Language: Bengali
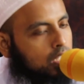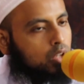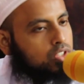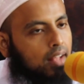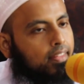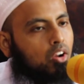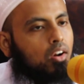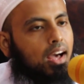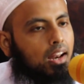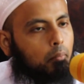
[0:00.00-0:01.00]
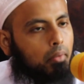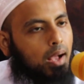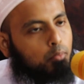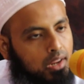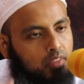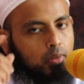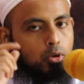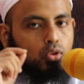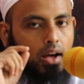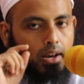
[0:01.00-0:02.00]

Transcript: তাও সাধারণ আলেম না আবু হানিফার মতো